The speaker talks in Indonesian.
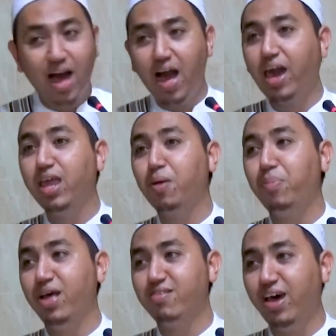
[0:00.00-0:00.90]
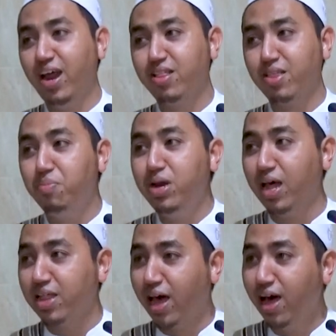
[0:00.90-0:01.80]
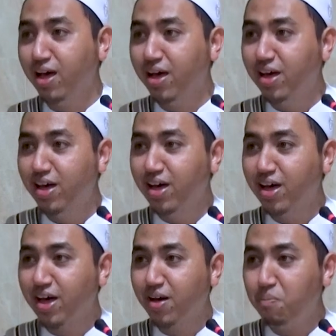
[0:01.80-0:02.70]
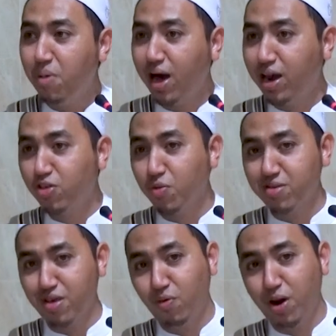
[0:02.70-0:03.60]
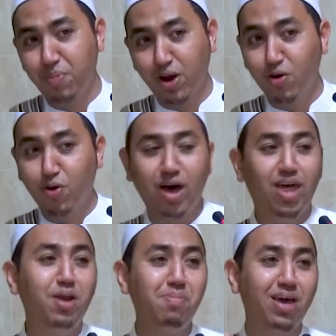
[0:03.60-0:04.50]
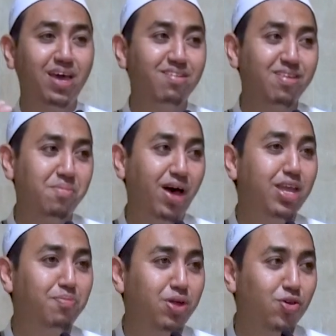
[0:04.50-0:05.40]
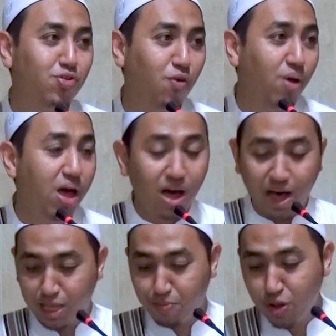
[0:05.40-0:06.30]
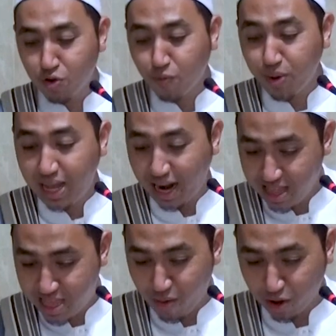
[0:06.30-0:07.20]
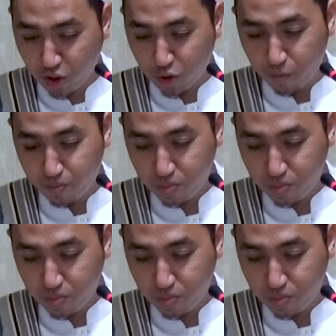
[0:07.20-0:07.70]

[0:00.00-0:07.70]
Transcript: Akhirnya penasaran, temen nanti mangane cuma sebulan pengeluru Akhirnya dipanggil sama Haji bin Yusuf. Haji bin Yusuf ini raja waktu itu.